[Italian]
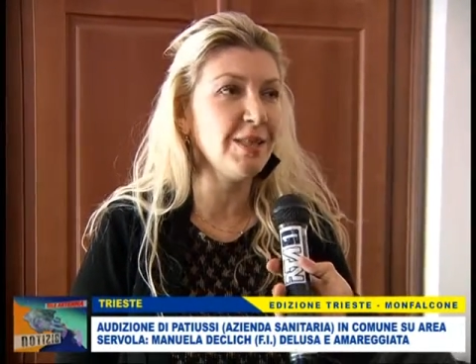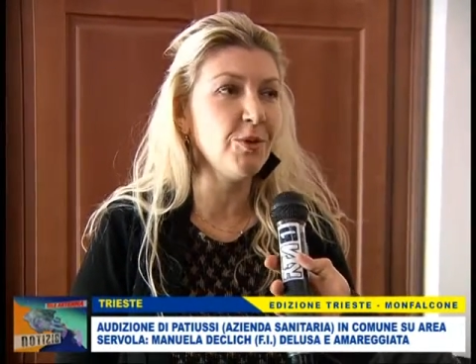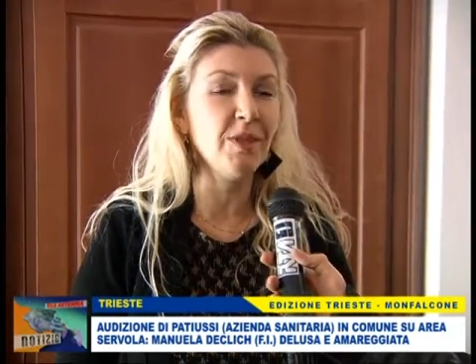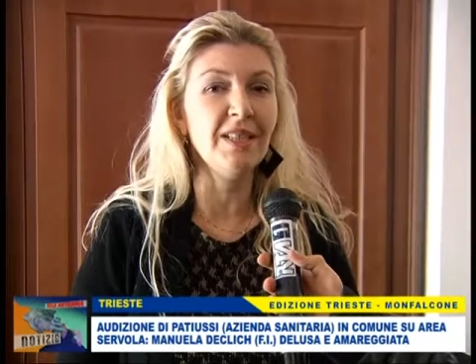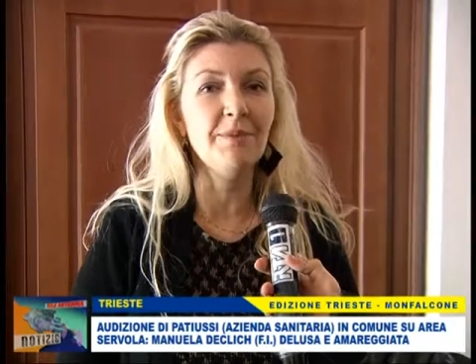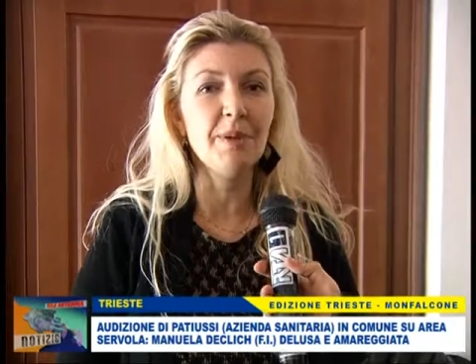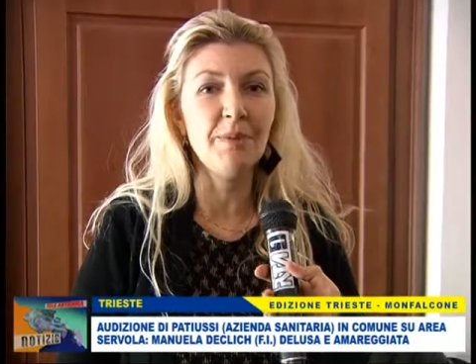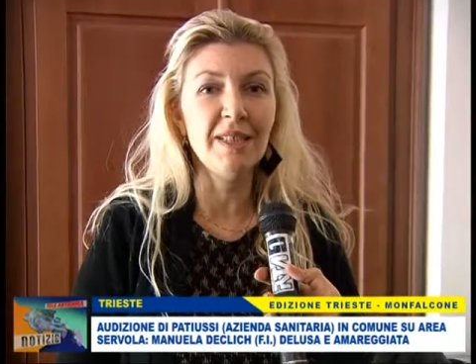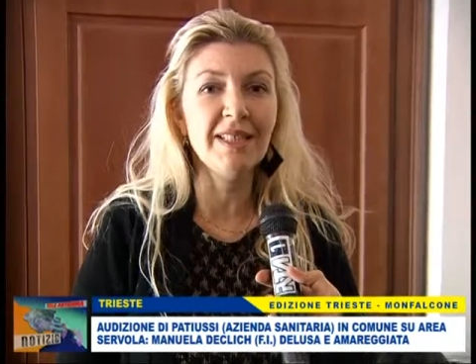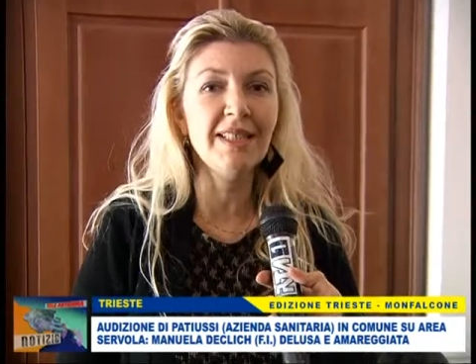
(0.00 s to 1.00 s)
quindi
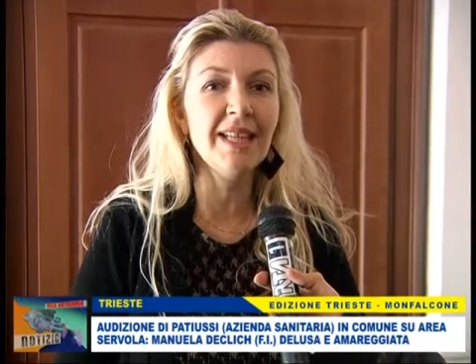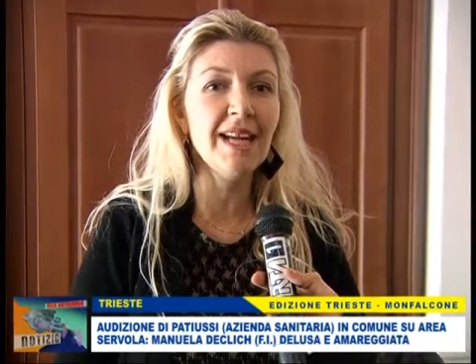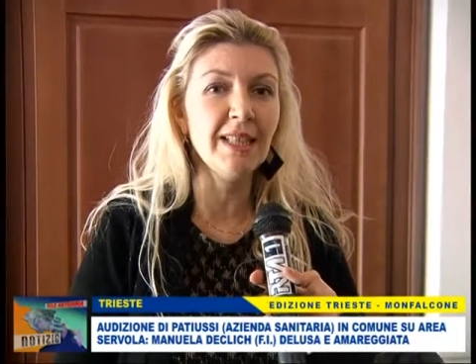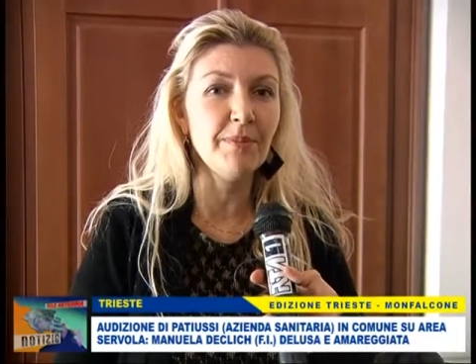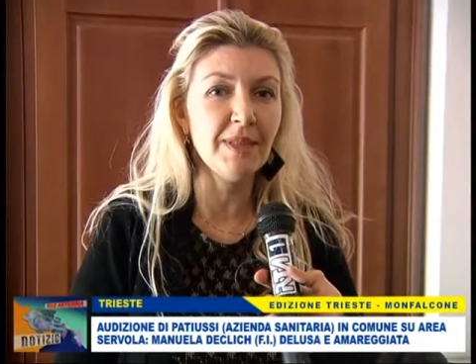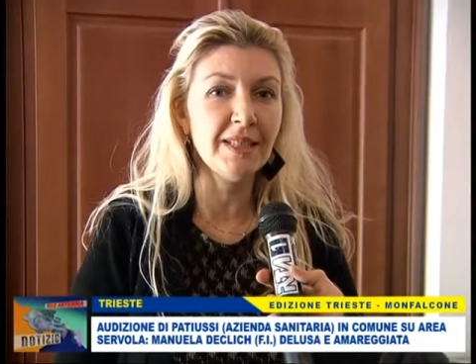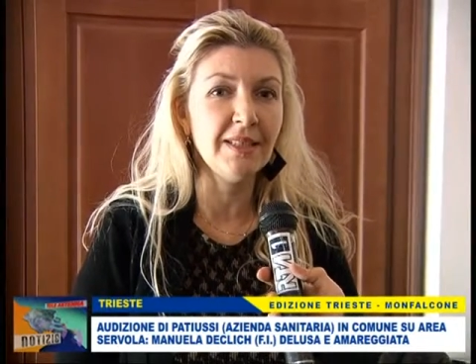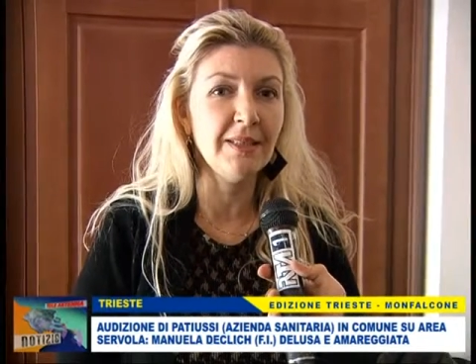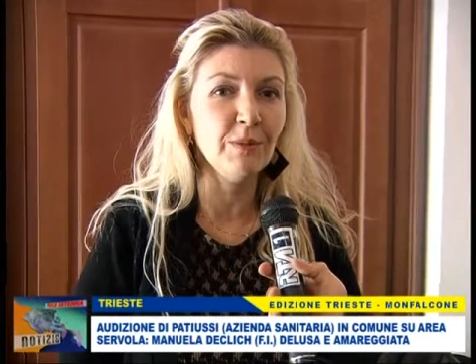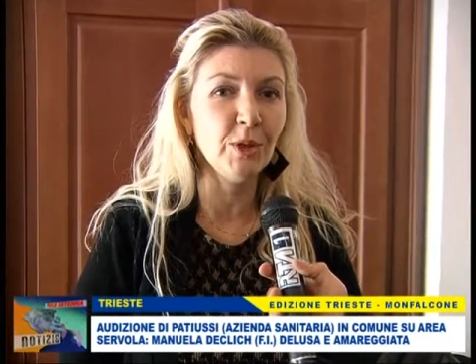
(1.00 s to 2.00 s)
perplessità da parte
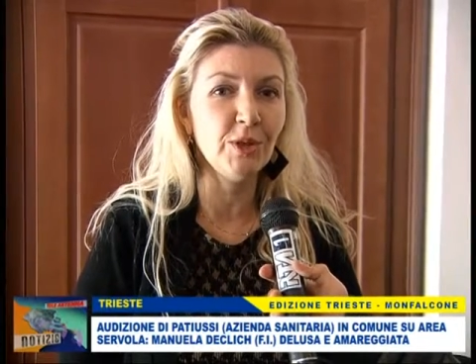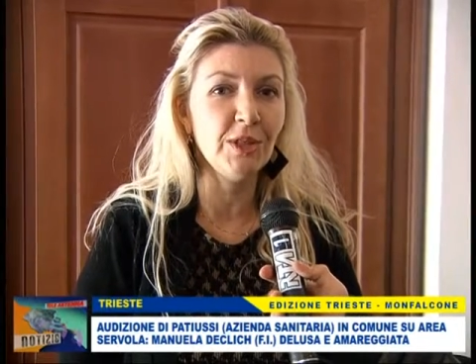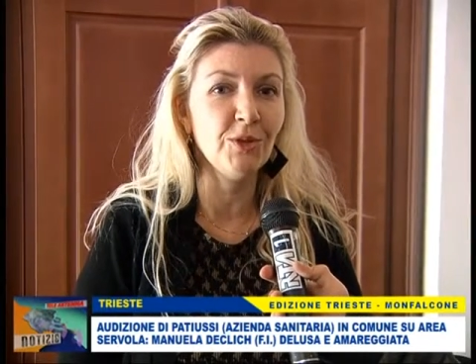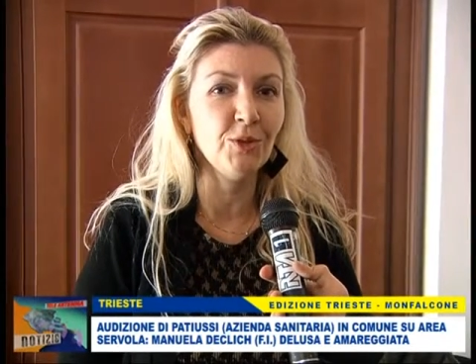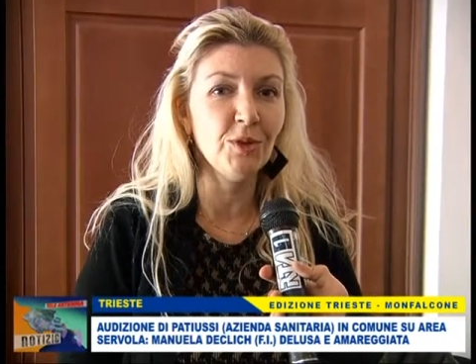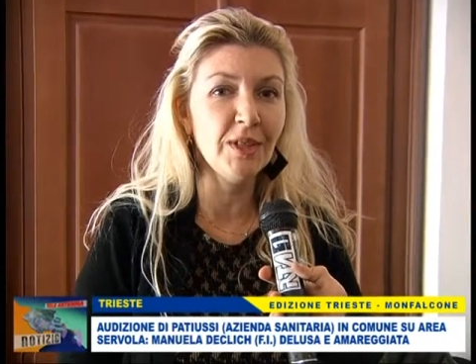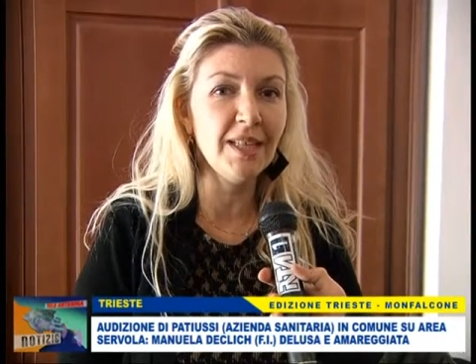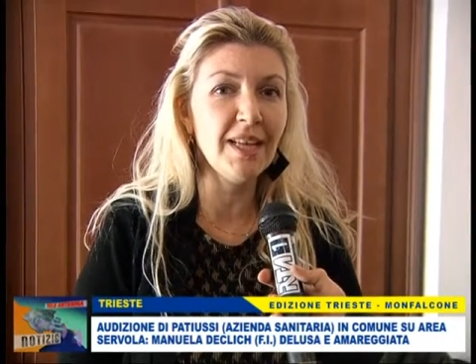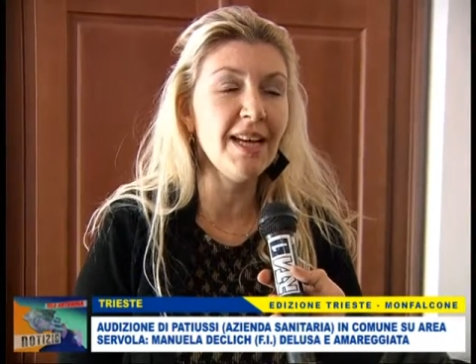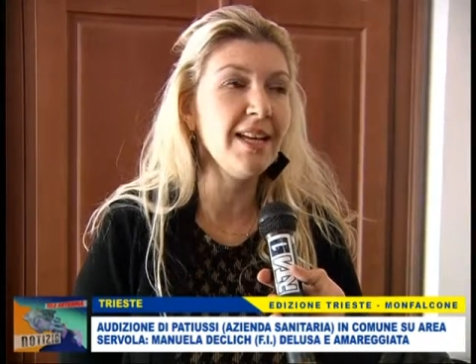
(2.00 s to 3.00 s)
di molti
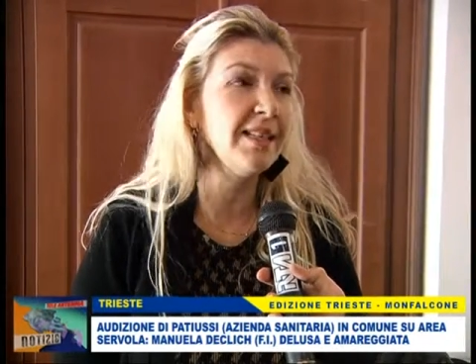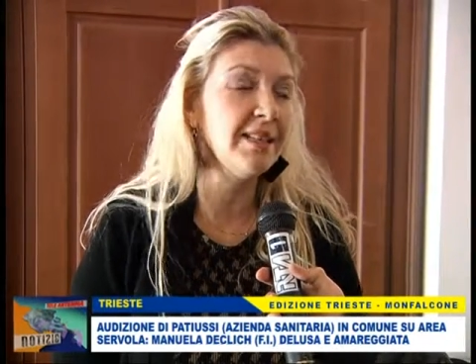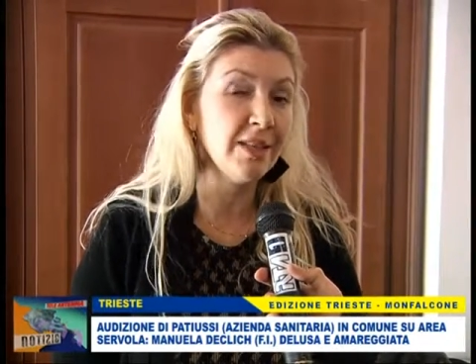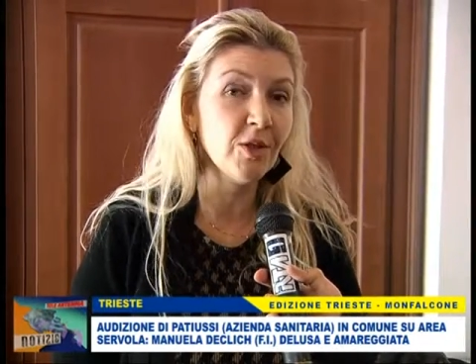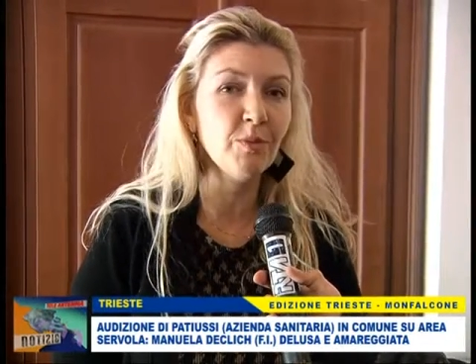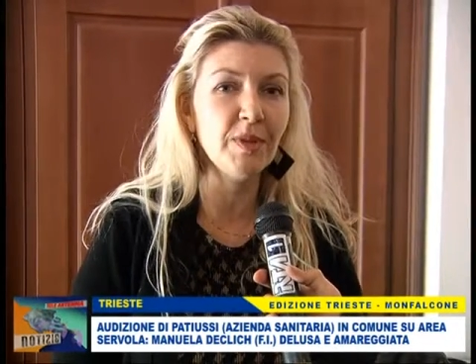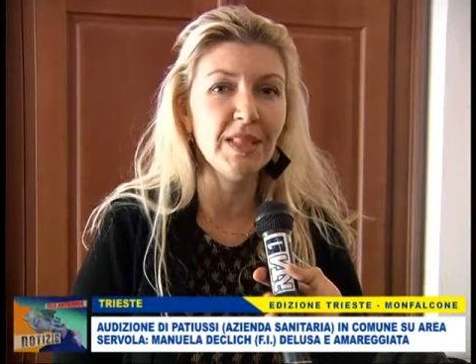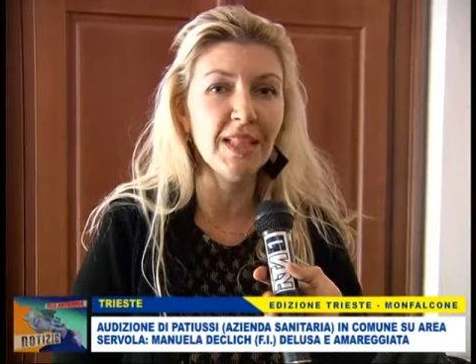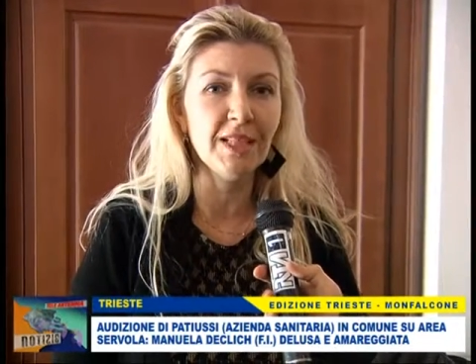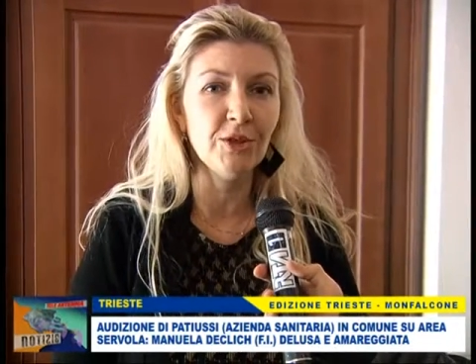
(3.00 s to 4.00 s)
consiglieri, del
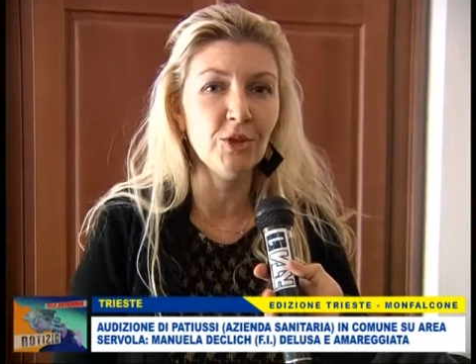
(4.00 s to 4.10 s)
comitato